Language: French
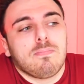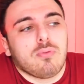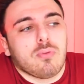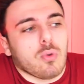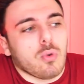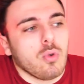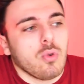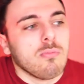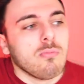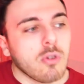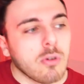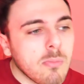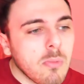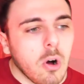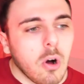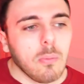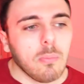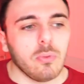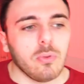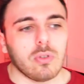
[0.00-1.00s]
pour le
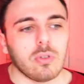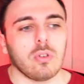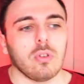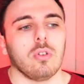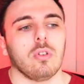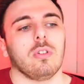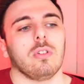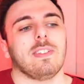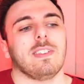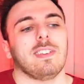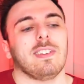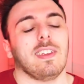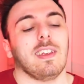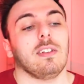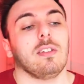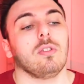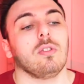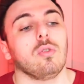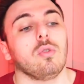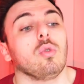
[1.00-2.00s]
moment, puisque
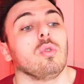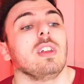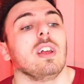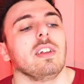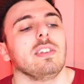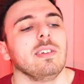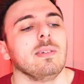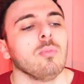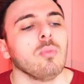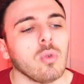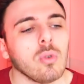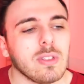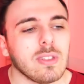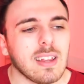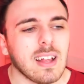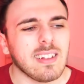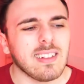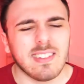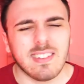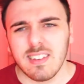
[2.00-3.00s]
ce dernier monde
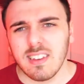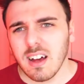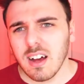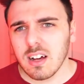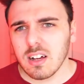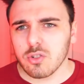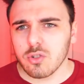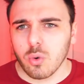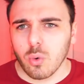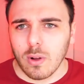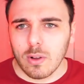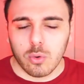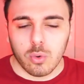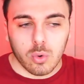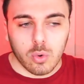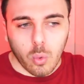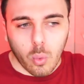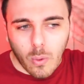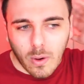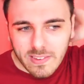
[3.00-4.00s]
date d'il y a, je crois,
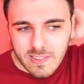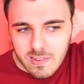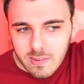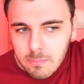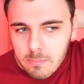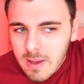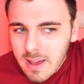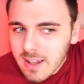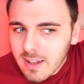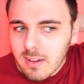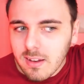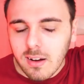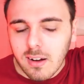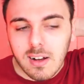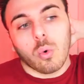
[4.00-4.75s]
2-3 semaines.